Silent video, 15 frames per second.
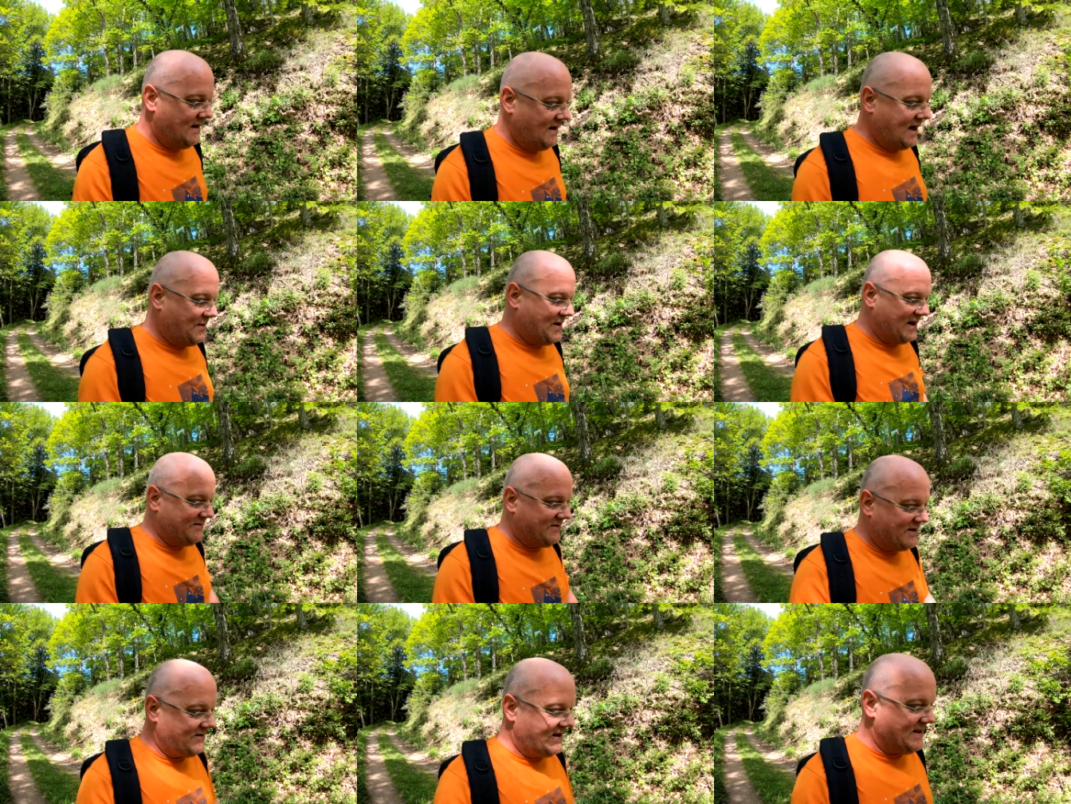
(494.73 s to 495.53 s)
Am
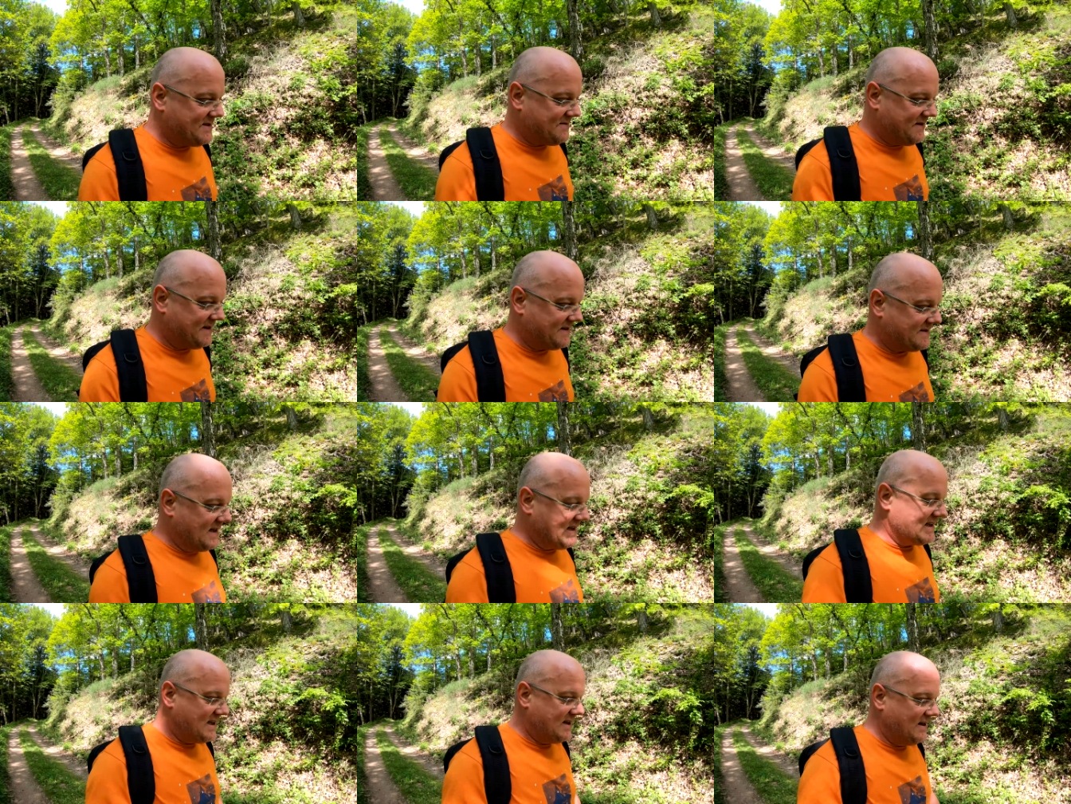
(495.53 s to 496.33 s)
Anfang waren es, wie
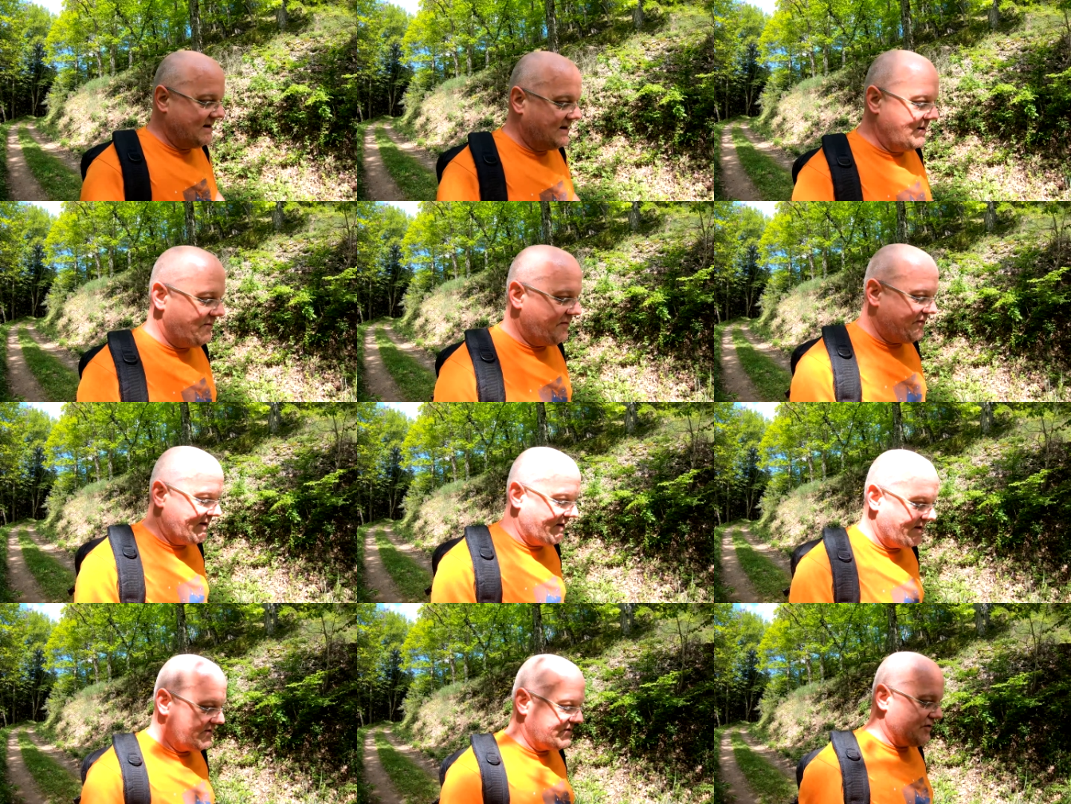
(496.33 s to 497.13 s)
gesagt,
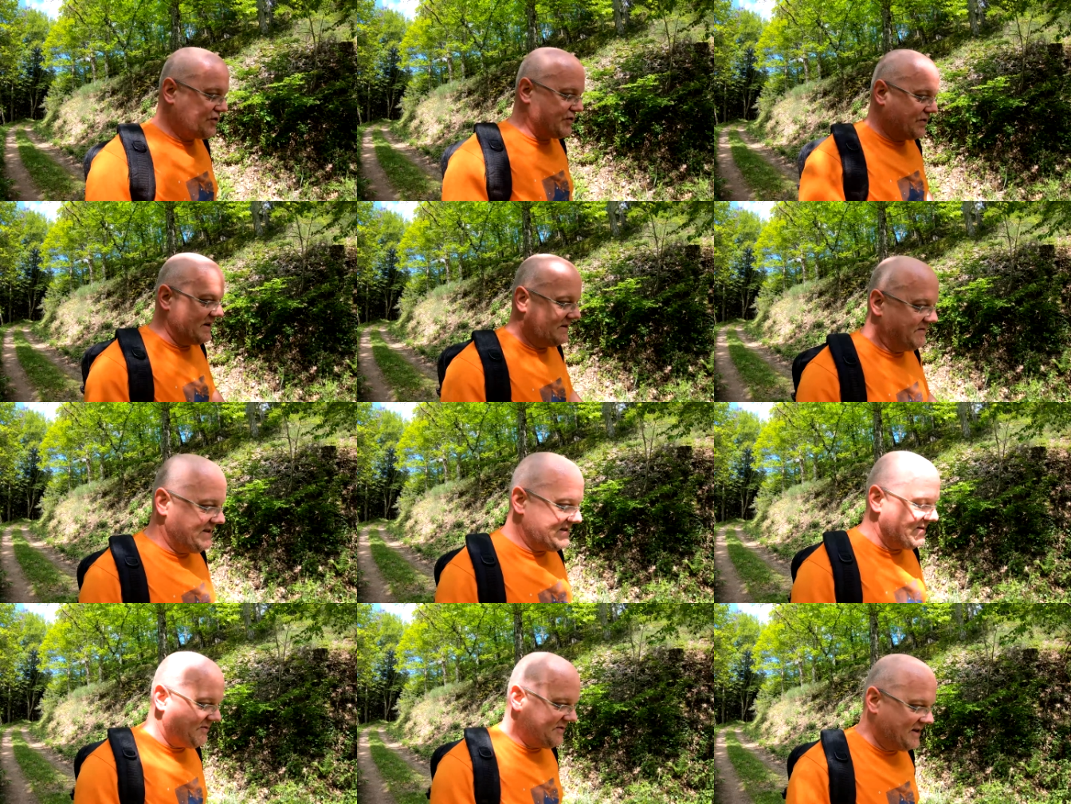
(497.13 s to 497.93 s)
äh, so ein schöner
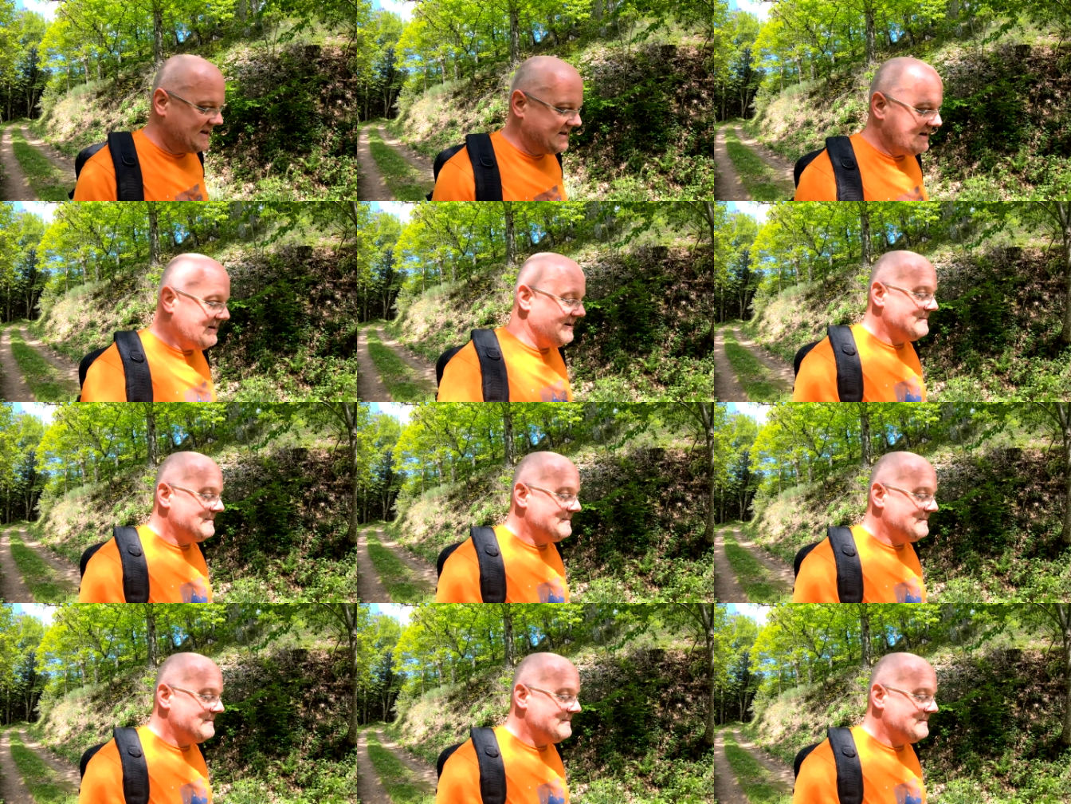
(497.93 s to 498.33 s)
Wiesenpfad